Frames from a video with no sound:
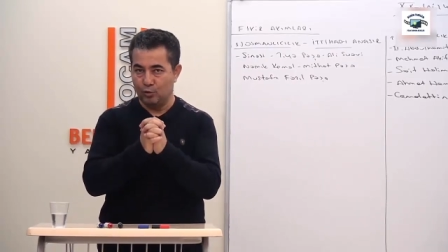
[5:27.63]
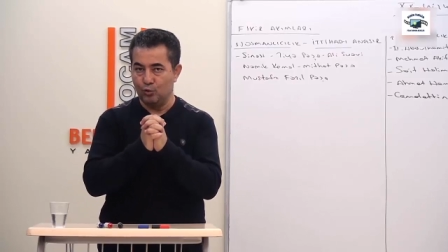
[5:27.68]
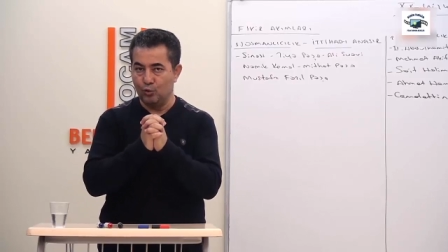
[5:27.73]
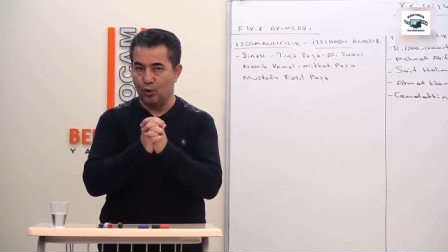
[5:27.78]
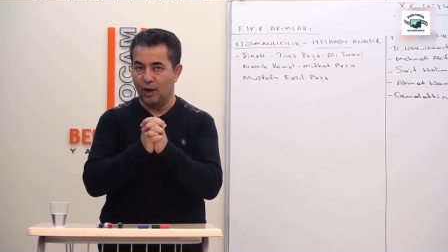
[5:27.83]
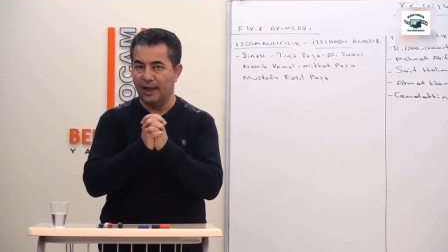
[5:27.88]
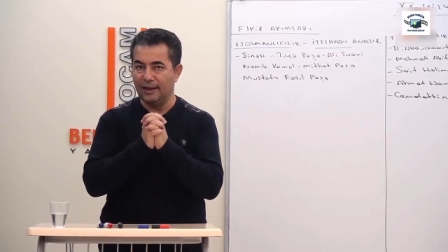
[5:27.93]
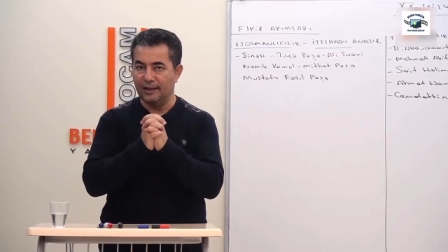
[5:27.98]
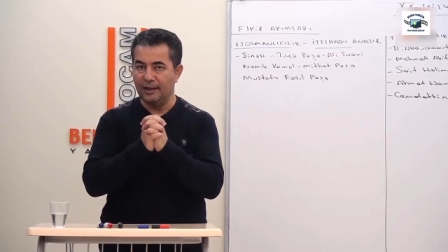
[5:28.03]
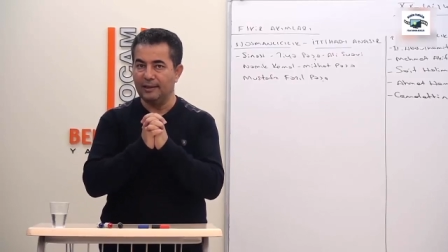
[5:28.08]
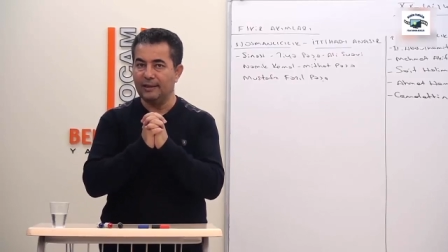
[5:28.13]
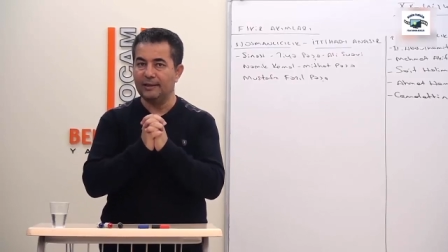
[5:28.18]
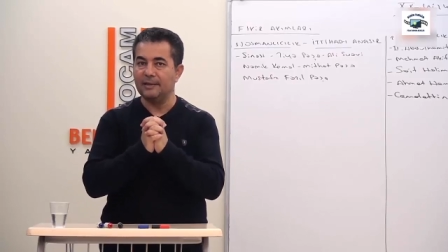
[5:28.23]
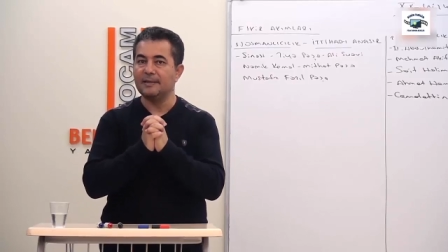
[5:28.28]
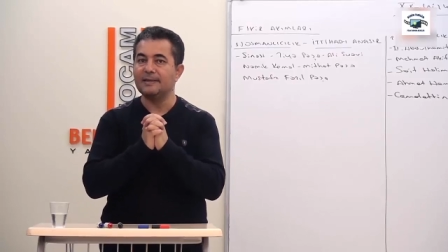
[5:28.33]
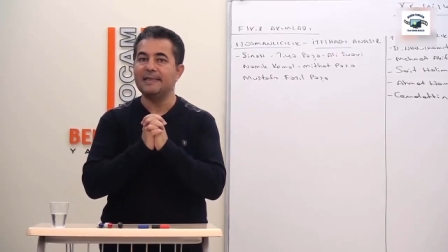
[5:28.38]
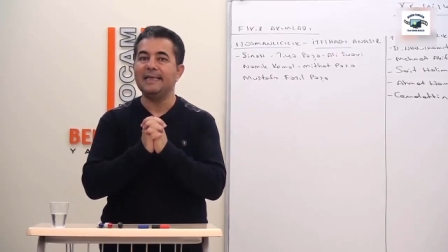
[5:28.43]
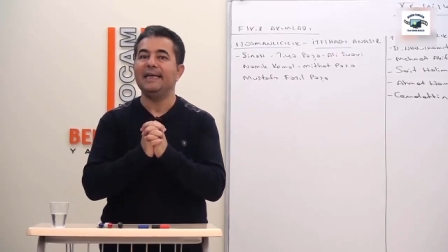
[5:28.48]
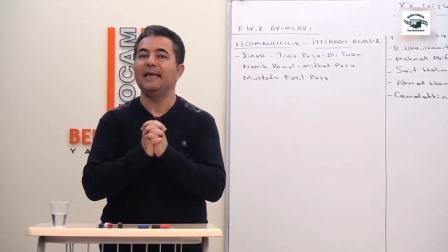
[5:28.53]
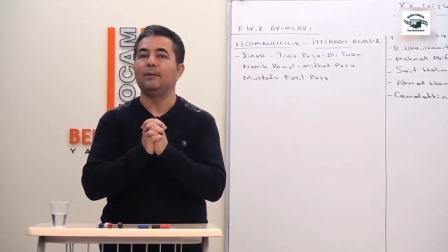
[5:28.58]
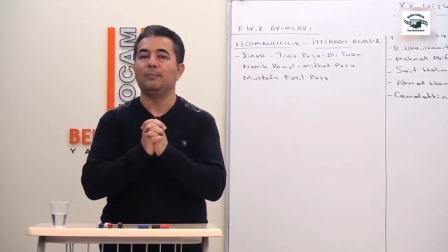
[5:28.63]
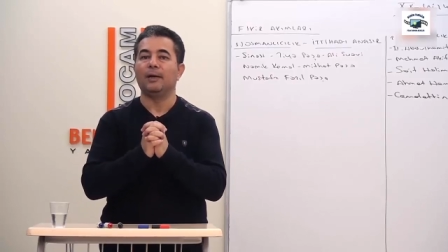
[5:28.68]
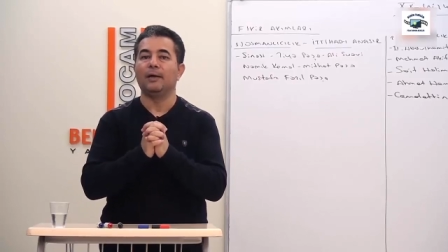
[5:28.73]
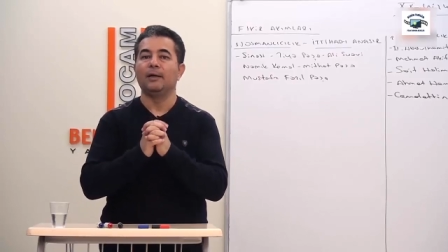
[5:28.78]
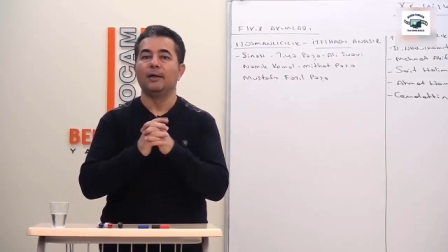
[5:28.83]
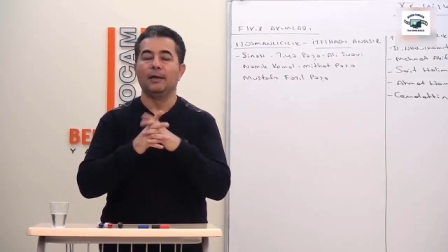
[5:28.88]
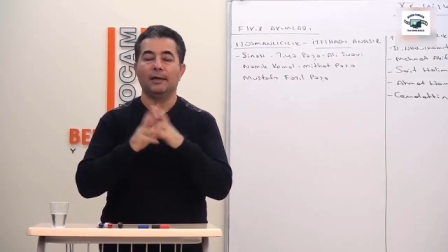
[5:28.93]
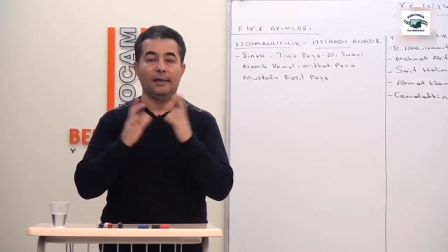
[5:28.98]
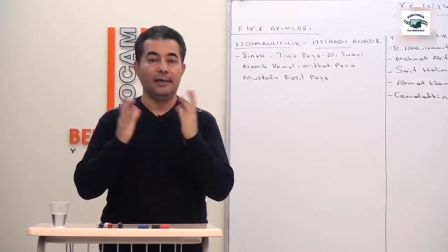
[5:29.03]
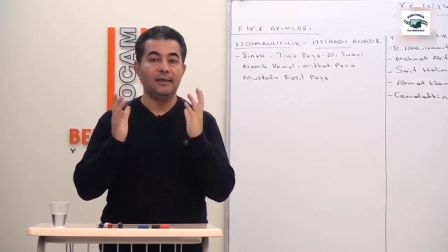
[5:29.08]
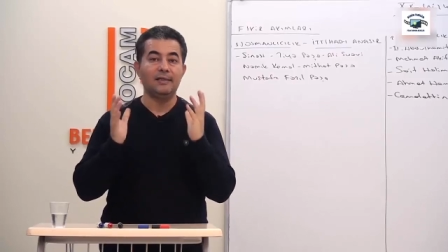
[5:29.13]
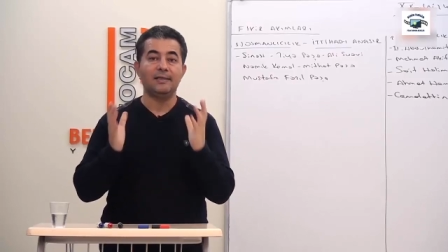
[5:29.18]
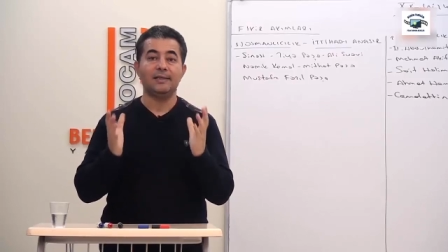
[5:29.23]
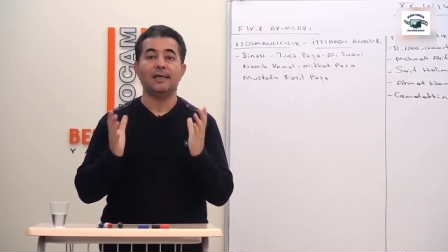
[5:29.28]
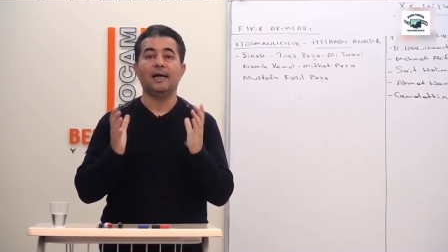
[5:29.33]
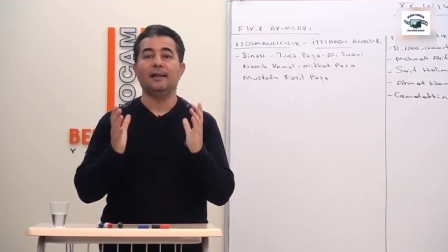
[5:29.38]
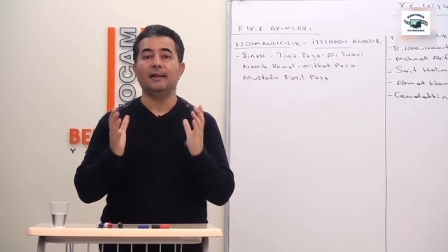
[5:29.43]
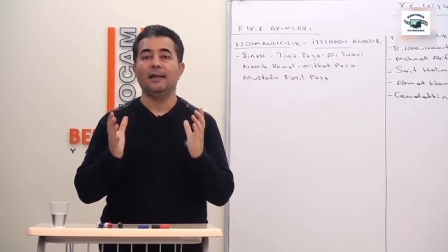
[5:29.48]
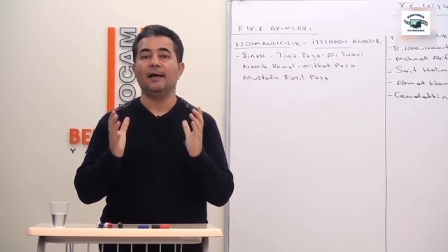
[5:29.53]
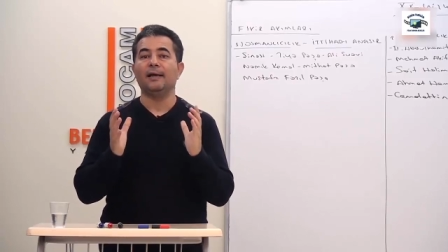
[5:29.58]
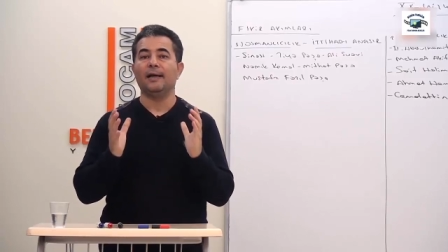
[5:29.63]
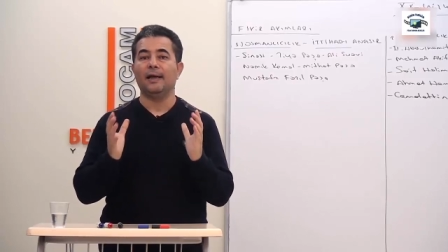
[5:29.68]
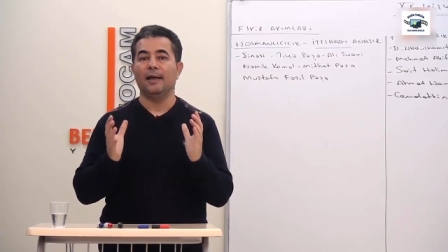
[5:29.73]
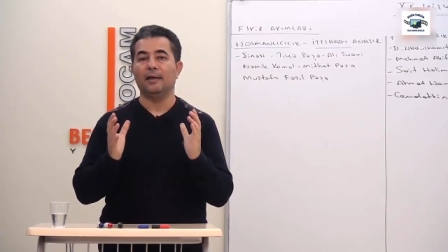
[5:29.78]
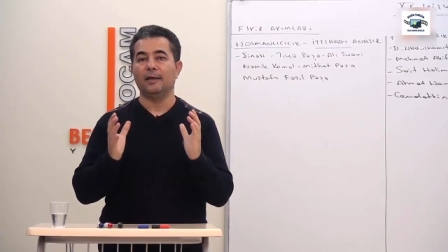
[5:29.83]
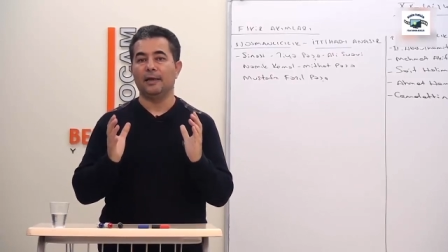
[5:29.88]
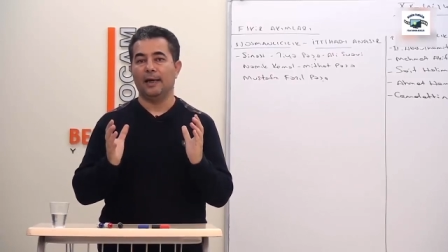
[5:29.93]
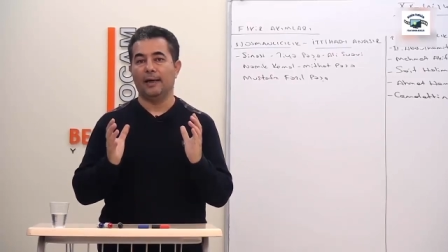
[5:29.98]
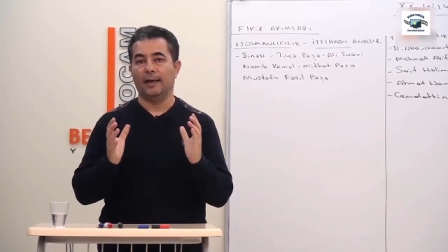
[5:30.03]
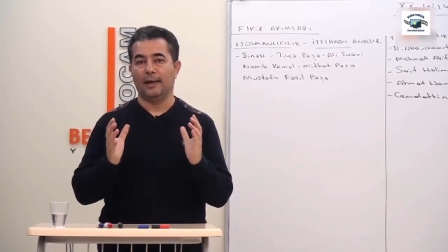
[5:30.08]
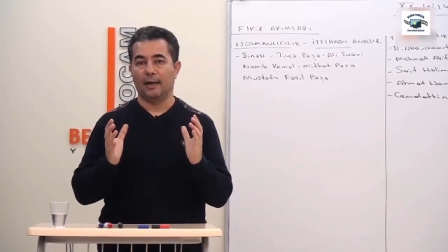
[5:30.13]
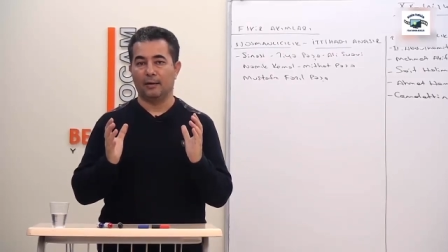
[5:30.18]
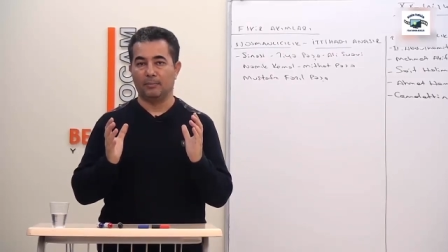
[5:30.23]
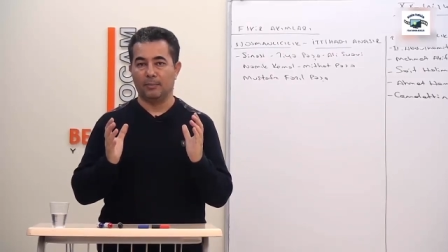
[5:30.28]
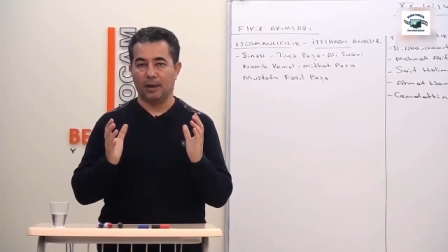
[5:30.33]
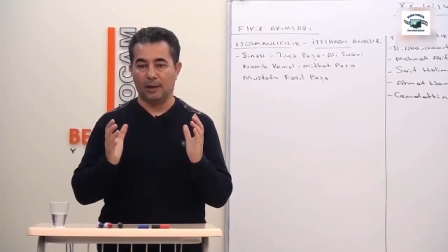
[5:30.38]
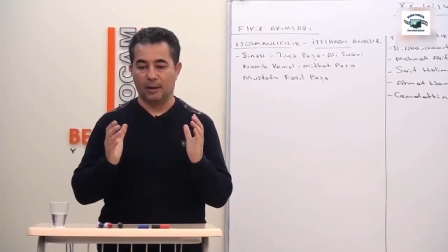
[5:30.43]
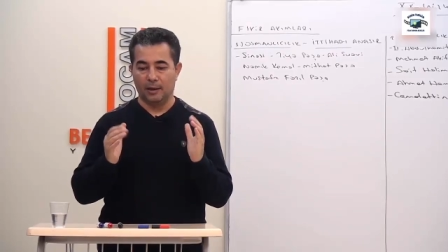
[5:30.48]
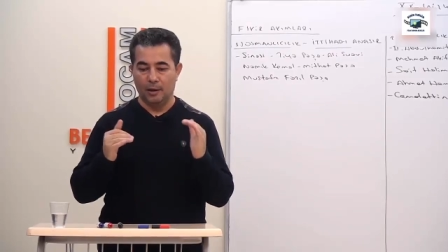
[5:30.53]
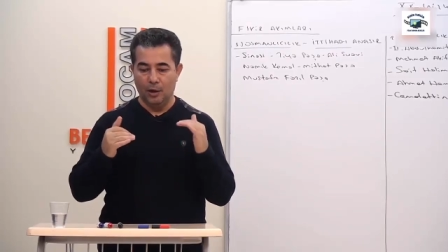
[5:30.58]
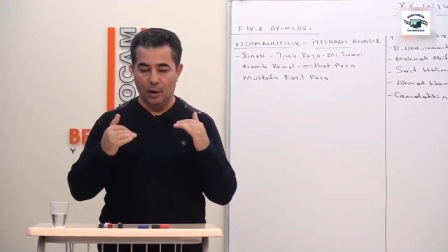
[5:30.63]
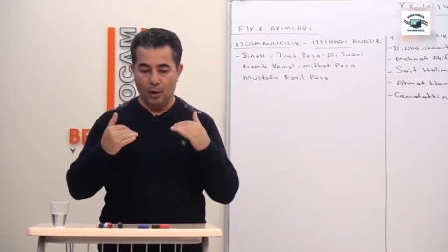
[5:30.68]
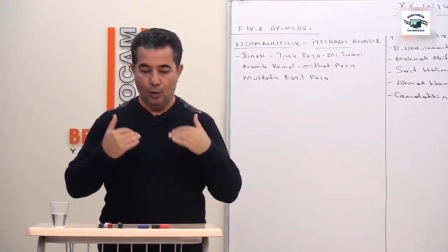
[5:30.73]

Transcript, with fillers: Ruh anladınız değil mi? İsyanlar engellenmeli.